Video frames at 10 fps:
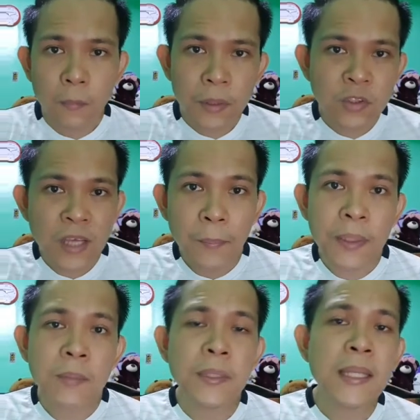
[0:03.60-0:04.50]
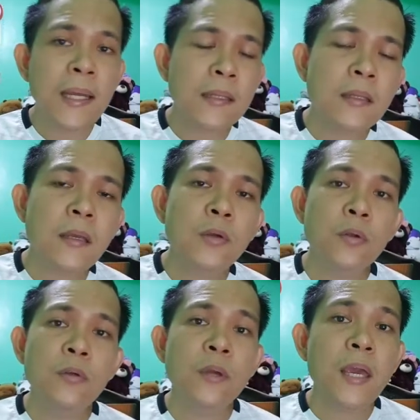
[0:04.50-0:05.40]
Pag-usapan naman natin
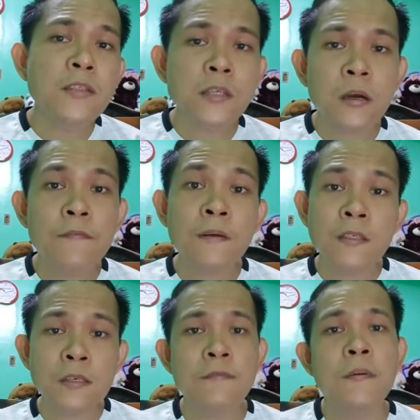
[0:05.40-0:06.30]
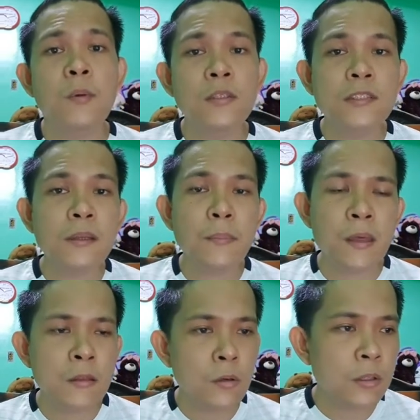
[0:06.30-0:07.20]
ngayon yung aging of receivables na
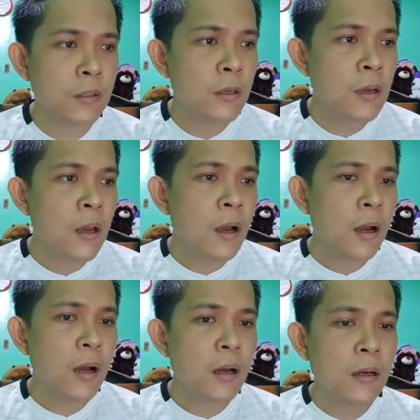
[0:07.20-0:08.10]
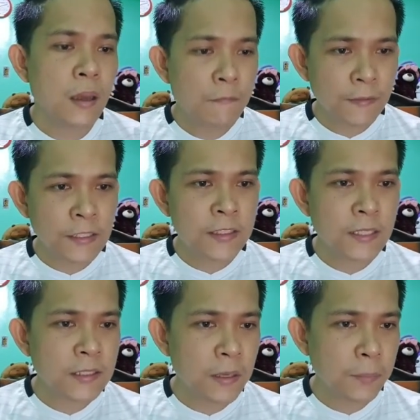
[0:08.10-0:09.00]
method. Ang
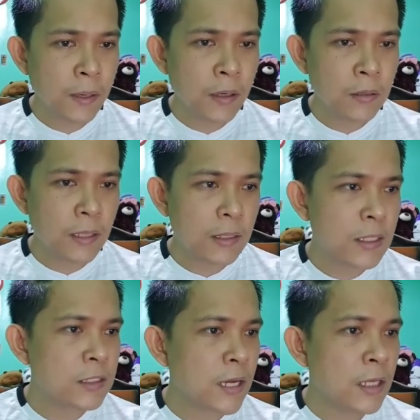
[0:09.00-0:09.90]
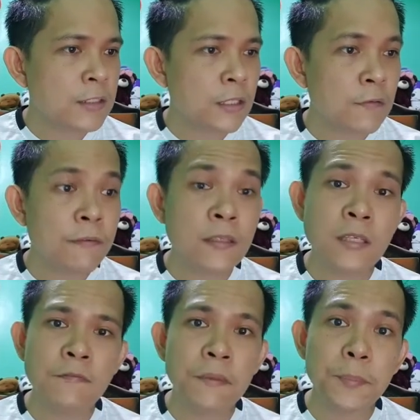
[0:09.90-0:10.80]
emphasis kasi pagdating sa aging of
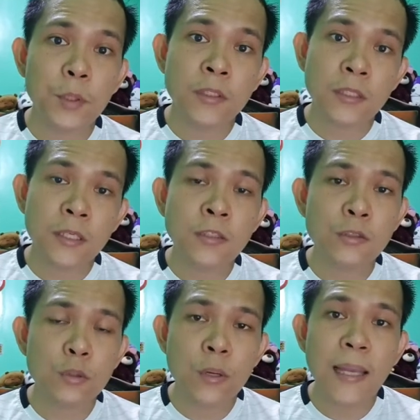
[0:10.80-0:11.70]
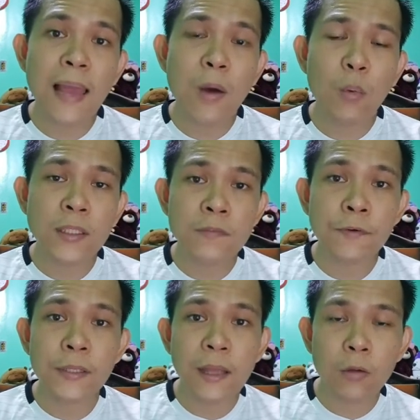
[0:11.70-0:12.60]
receivables is yung allowance
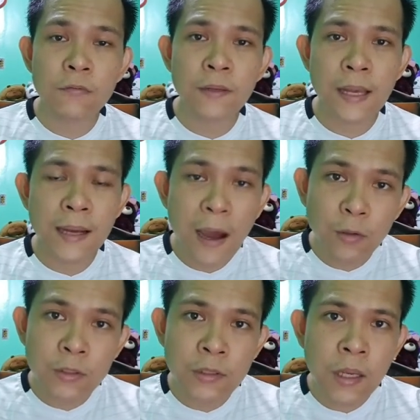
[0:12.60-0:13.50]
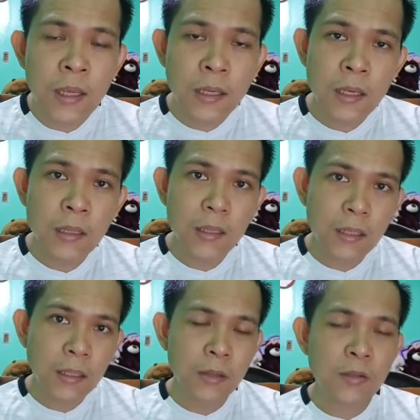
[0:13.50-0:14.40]
for doubtful accounts.
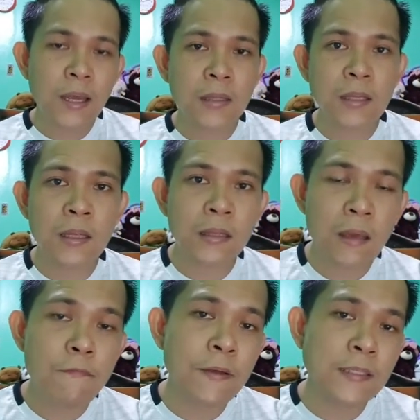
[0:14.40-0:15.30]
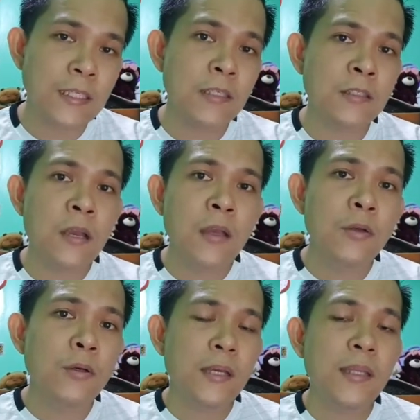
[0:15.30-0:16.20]
Hindi dito natin emphasis
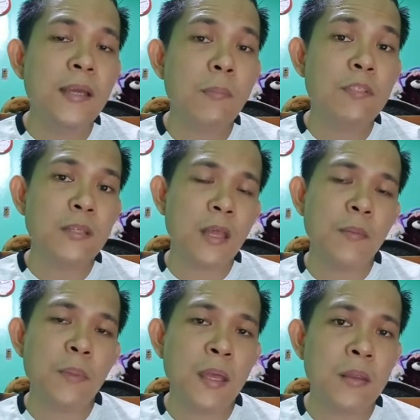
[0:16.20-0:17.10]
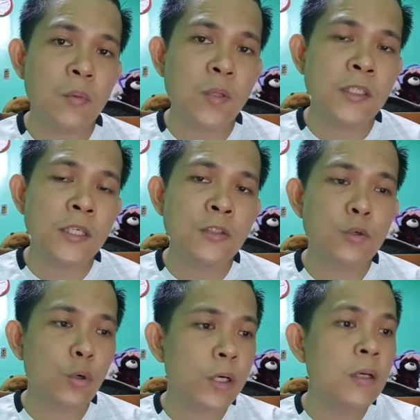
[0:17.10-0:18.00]
yung income statement which is
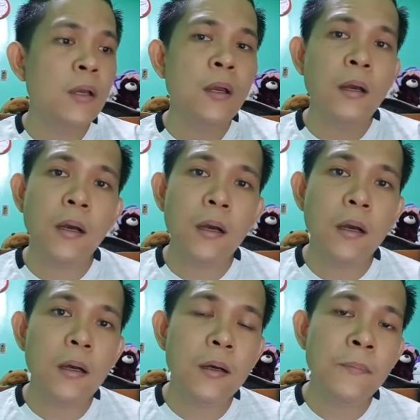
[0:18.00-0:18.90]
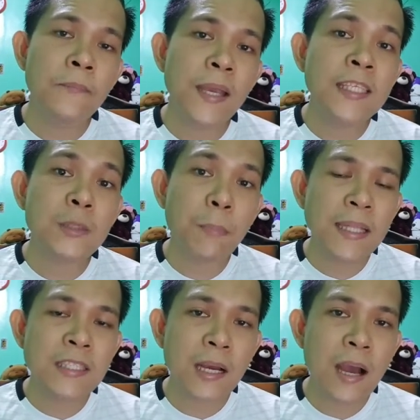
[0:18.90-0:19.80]
your um,
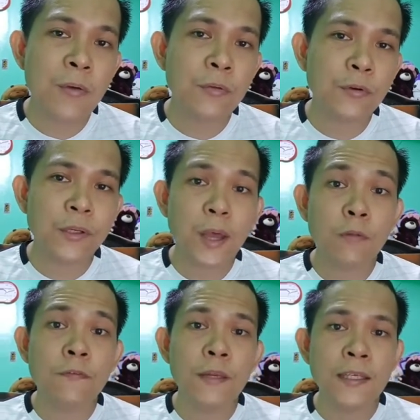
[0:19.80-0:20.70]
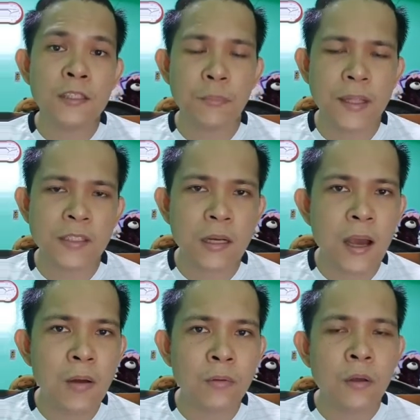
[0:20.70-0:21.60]
expense account, your doubtful expense
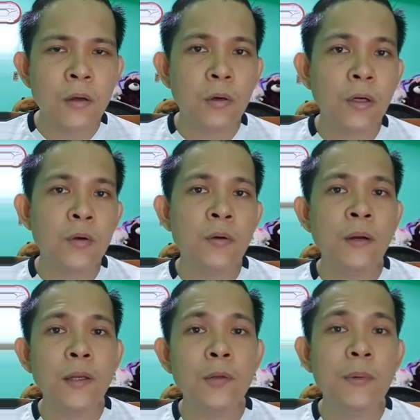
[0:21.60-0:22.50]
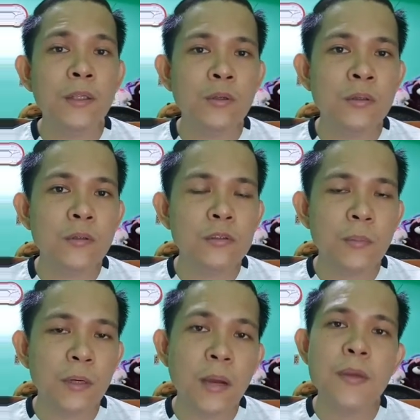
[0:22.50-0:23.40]
account or kung ano man yung
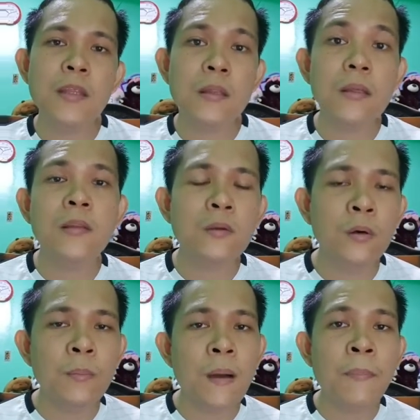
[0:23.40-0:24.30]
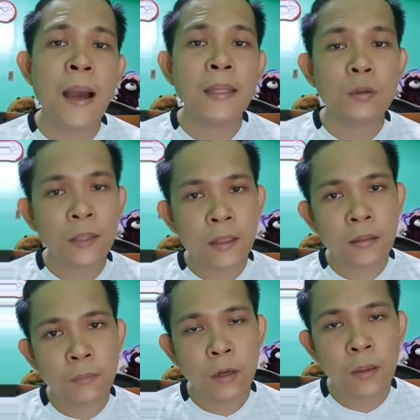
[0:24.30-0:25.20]
gusto mong gabitin dito, mapa
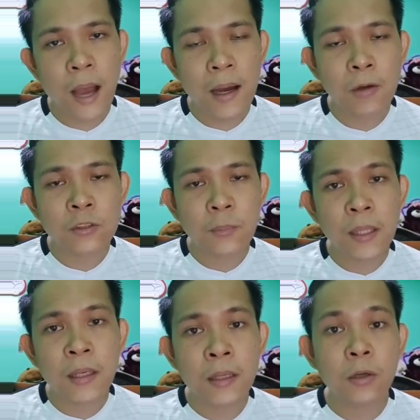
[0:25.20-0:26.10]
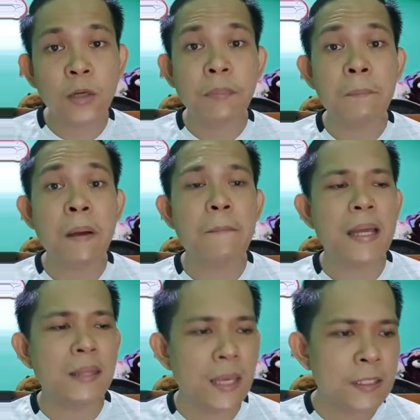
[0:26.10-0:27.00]
uncollectible accounts man yan or mapa
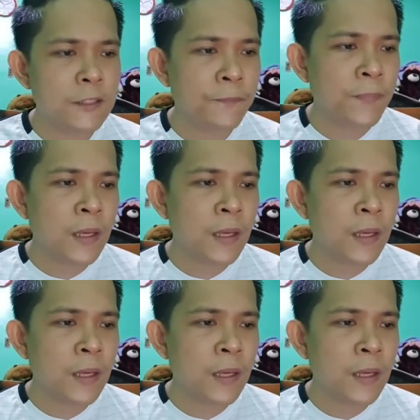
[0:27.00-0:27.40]
bad debts.